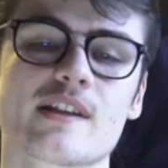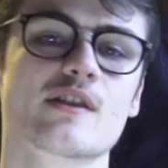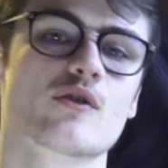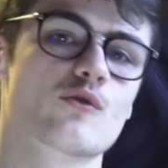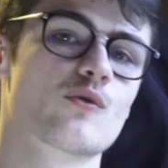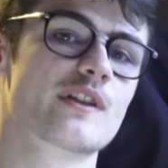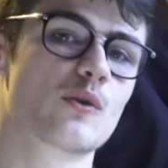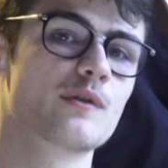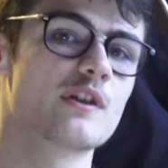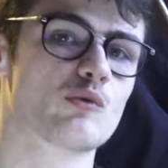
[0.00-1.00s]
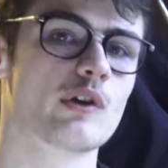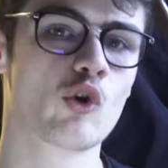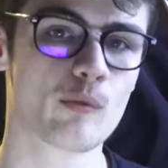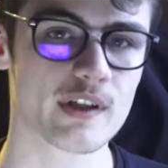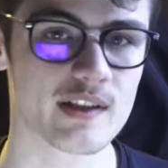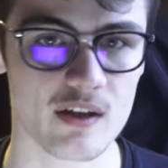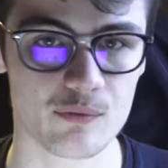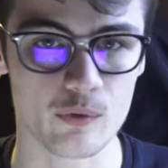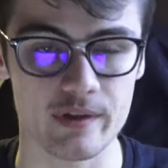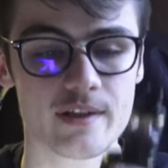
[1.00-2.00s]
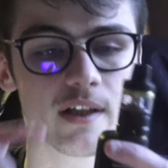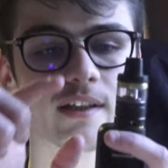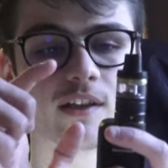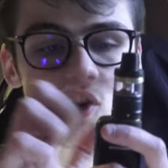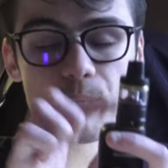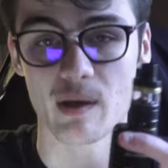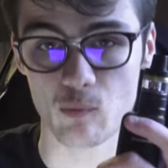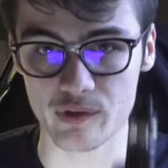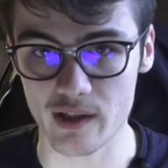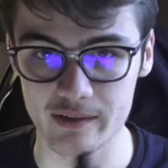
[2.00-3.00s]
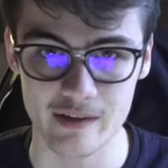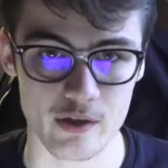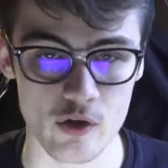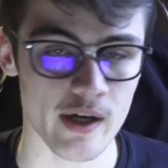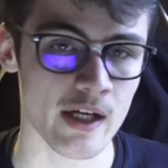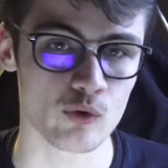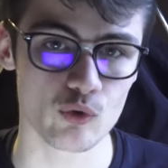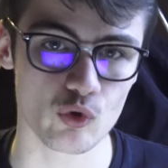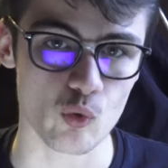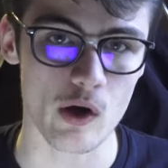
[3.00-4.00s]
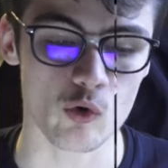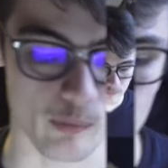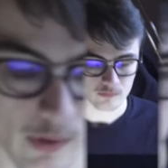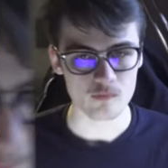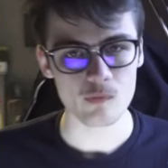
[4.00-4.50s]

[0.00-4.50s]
résistance de 0,18 ohm qui sera fournie, celle qui est déjà prémontée à l'intérieur, et une autre de 3 ohm.